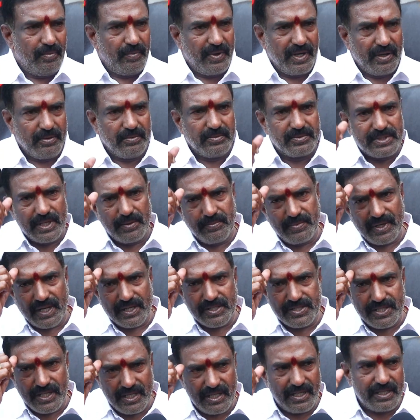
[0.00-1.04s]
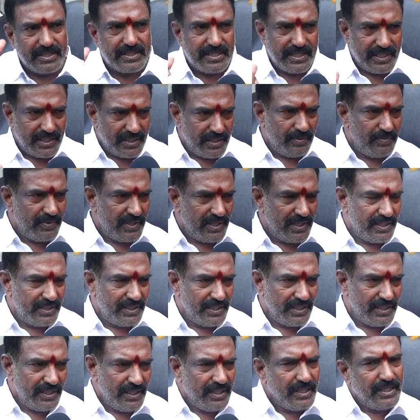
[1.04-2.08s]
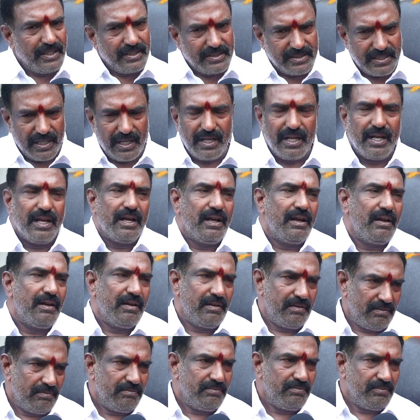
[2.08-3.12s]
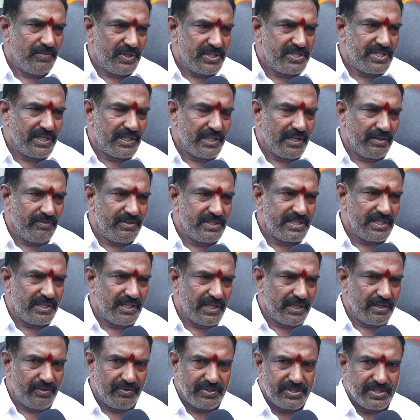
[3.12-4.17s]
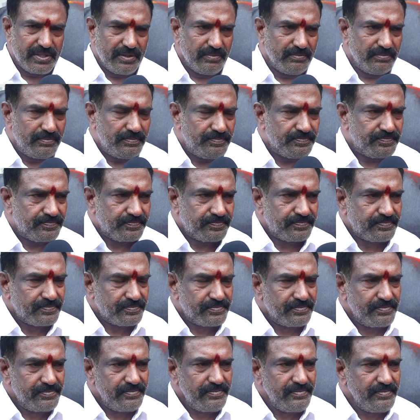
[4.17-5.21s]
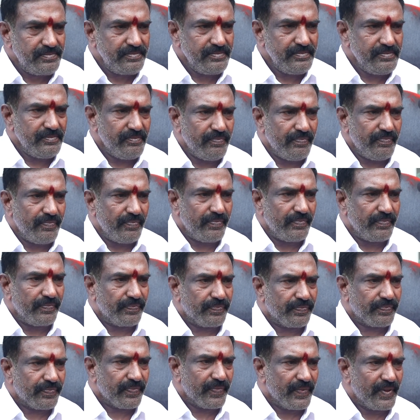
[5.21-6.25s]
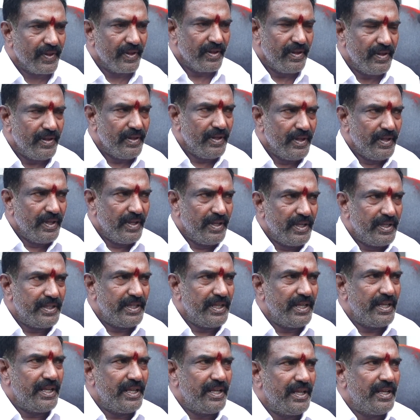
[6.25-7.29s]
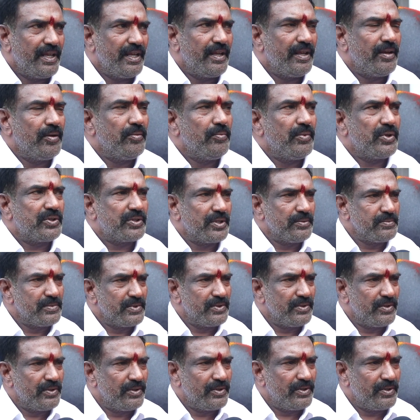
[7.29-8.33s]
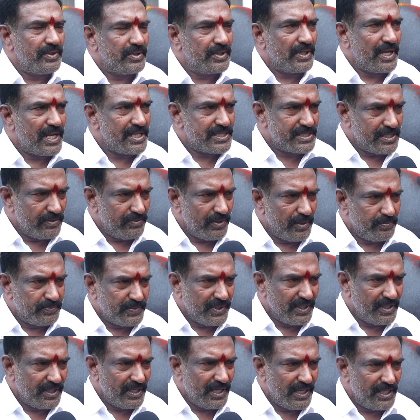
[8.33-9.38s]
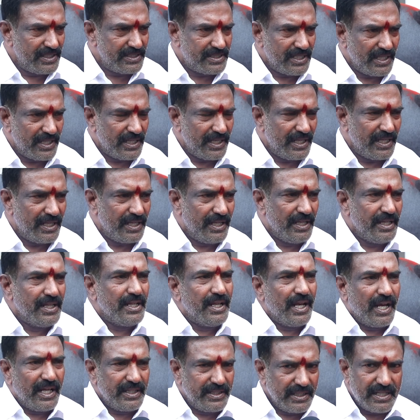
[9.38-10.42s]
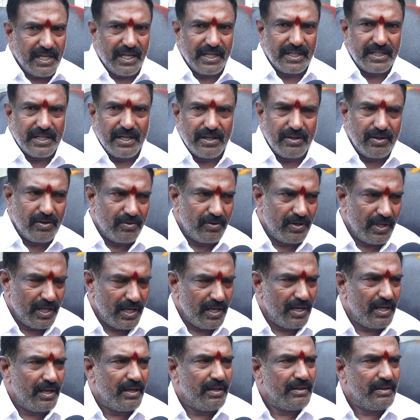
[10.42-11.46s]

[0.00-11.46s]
మనం సంరక్షణ చేయడం అనేది చాలా మంచి గర్వించదగ్గ విషయం ఎప్పుడు తెచ్చుకున్నారు ఎన్ని రోజుల మీద పెట్టుకుంటారు ఇది మొత్తం రాష్ట్ర ఈసారి అధికారికంగా కూడా